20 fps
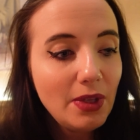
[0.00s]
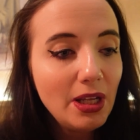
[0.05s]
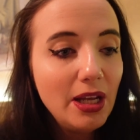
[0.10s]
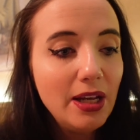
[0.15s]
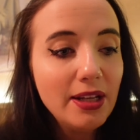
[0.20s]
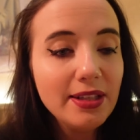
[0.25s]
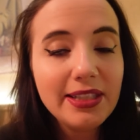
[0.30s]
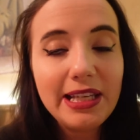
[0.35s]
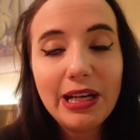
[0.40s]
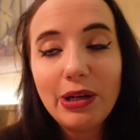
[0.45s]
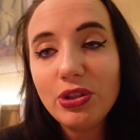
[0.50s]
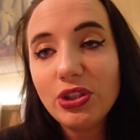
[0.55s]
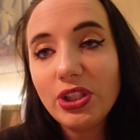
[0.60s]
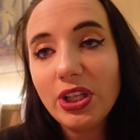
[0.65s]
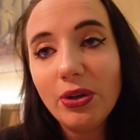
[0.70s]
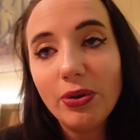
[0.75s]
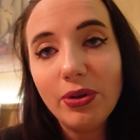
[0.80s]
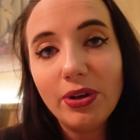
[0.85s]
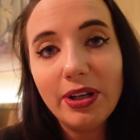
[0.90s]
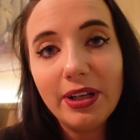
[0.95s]
äh, zeige euch
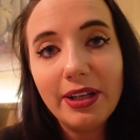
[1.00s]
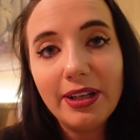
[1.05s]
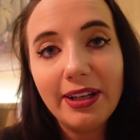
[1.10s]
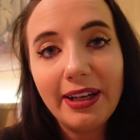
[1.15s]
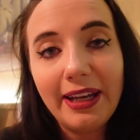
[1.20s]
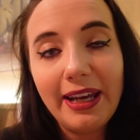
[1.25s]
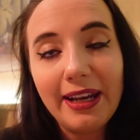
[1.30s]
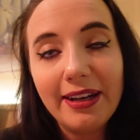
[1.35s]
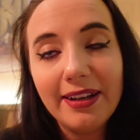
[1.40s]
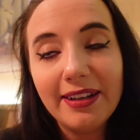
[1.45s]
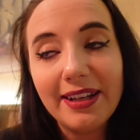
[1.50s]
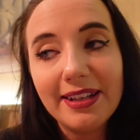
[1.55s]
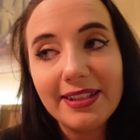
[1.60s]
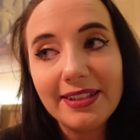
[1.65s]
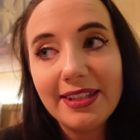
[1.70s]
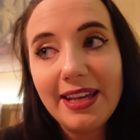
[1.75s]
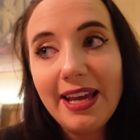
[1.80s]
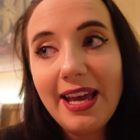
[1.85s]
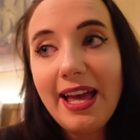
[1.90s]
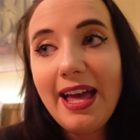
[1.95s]
dennoch äh, gerne
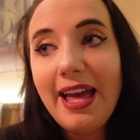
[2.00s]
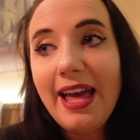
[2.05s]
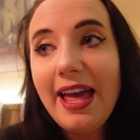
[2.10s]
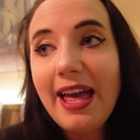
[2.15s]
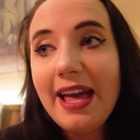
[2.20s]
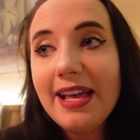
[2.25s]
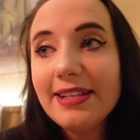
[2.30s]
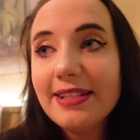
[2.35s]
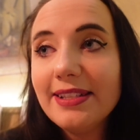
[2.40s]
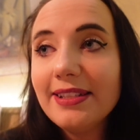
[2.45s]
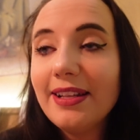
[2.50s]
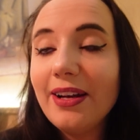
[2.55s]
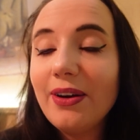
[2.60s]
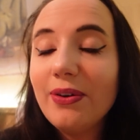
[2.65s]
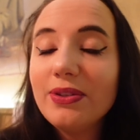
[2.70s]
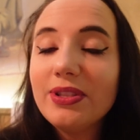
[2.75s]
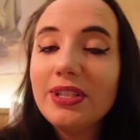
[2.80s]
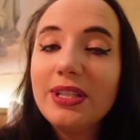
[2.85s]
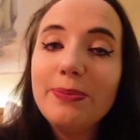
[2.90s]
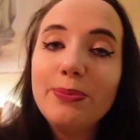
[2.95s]
das Essen
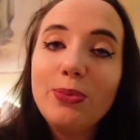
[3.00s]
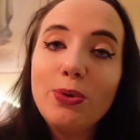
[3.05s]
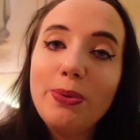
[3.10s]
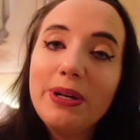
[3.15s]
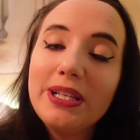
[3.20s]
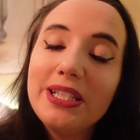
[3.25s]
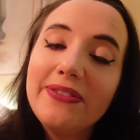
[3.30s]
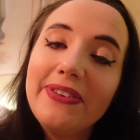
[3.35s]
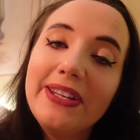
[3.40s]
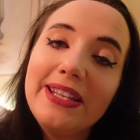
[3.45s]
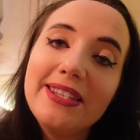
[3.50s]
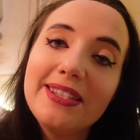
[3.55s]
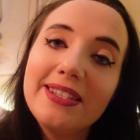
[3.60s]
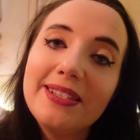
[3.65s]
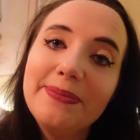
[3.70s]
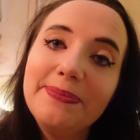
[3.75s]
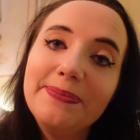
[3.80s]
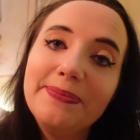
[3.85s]
aus dem Boba Svens.